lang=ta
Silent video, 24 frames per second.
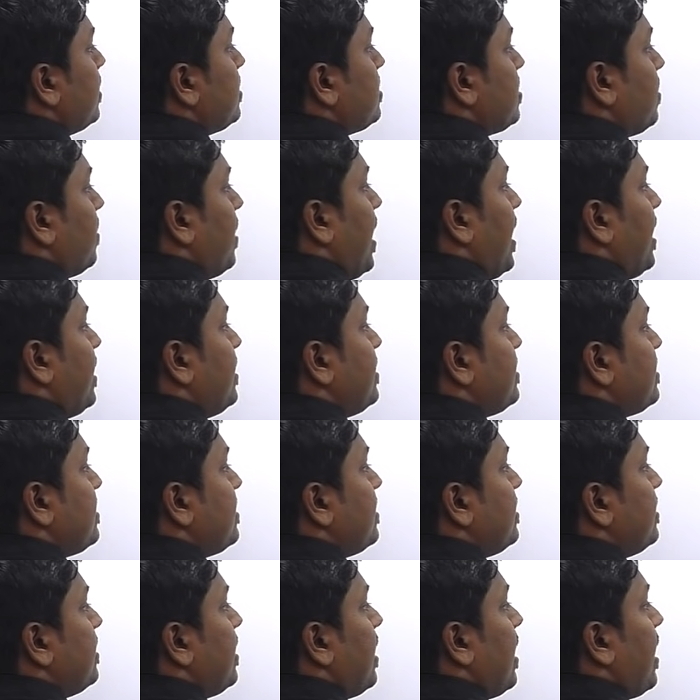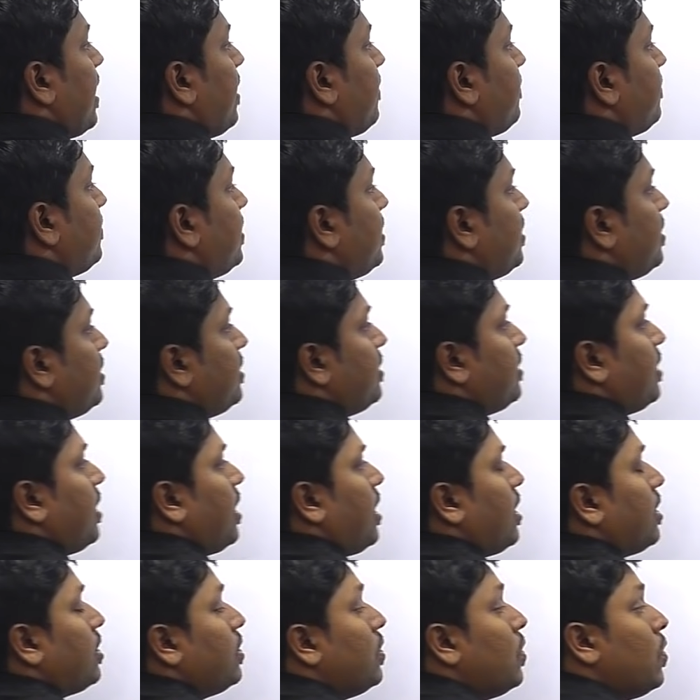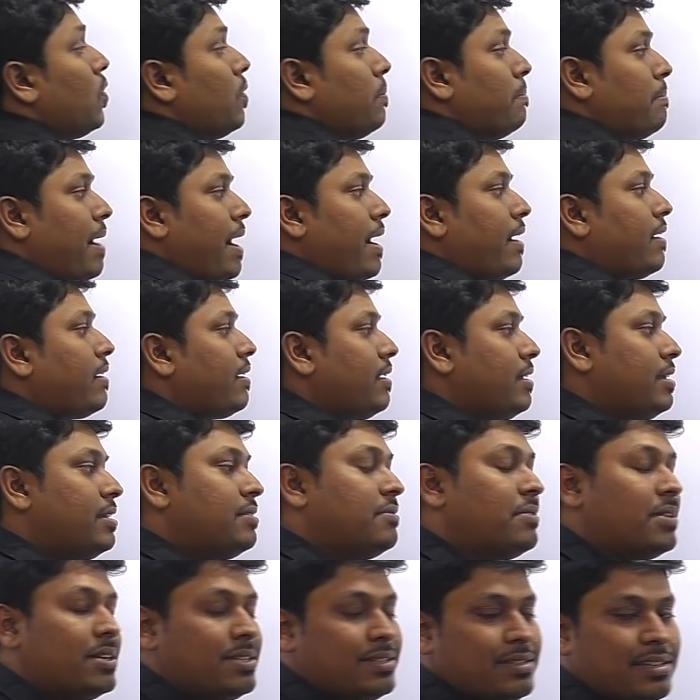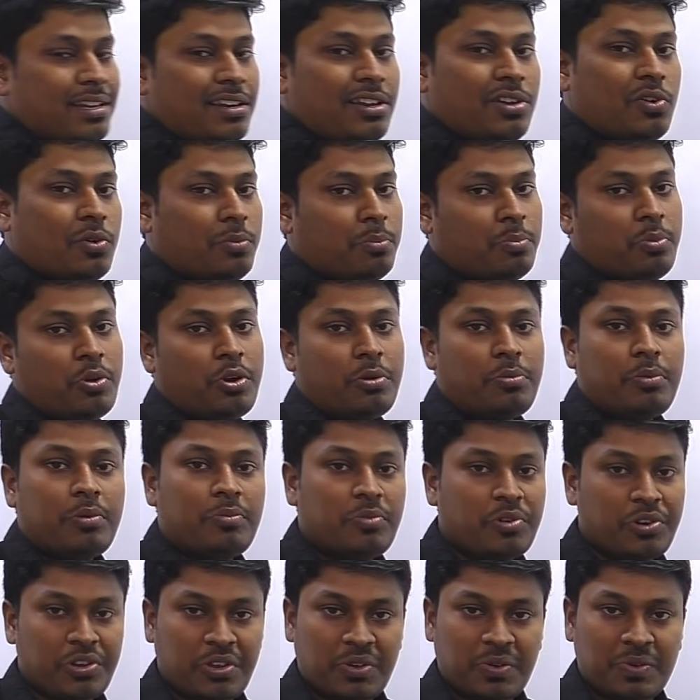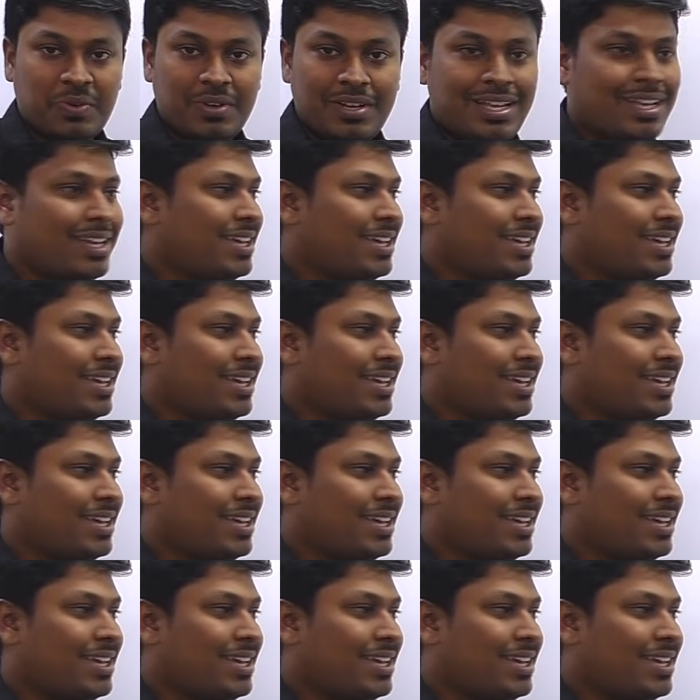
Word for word: ஸோ என்ஸு ஆஃப்டரு அகோ பேக் இந்த வேர்ட்ஸ் எல்லாம் ரொம்ப ரொம்ப முக்கியம்